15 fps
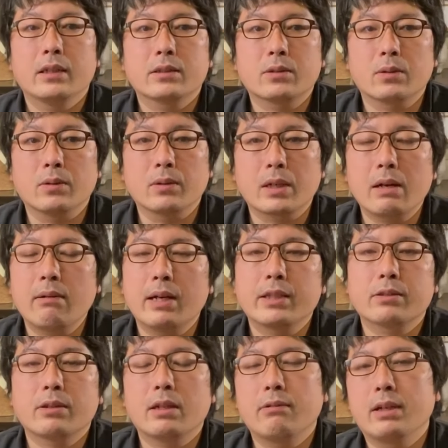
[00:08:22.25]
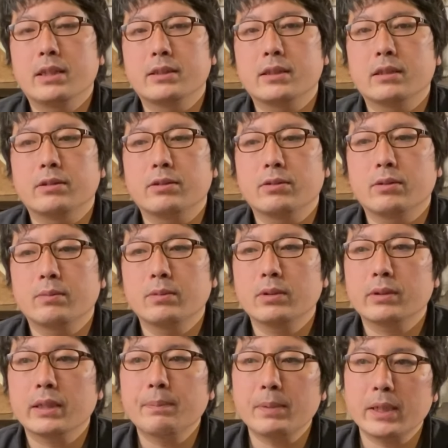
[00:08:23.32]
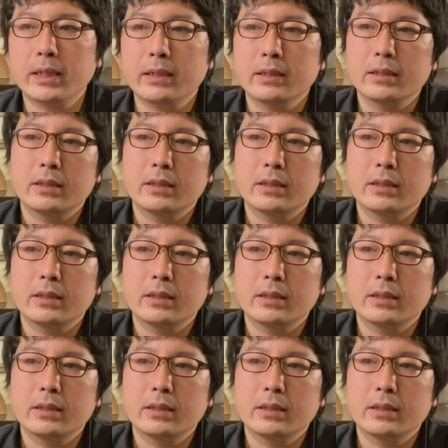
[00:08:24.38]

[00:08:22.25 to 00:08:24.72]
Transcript: そのかわいそうなワンちゃんっていうのもやっぱり